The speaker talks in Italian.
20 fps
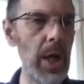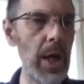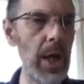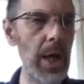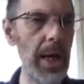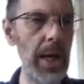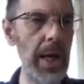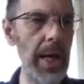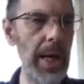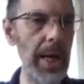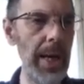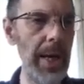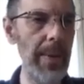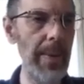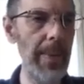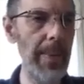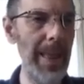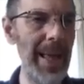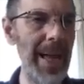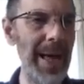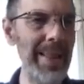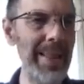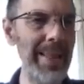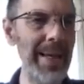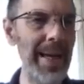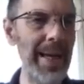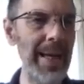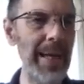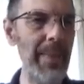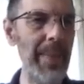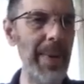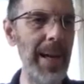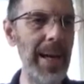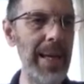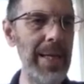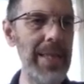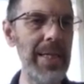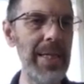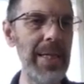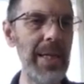eh, andrà a
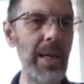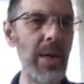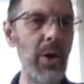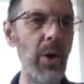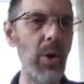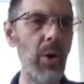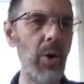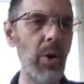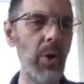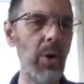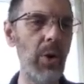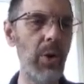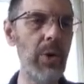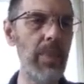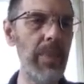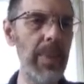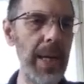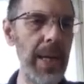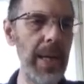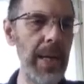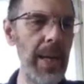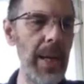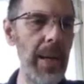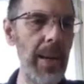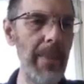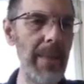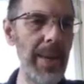chiamare say hello con main,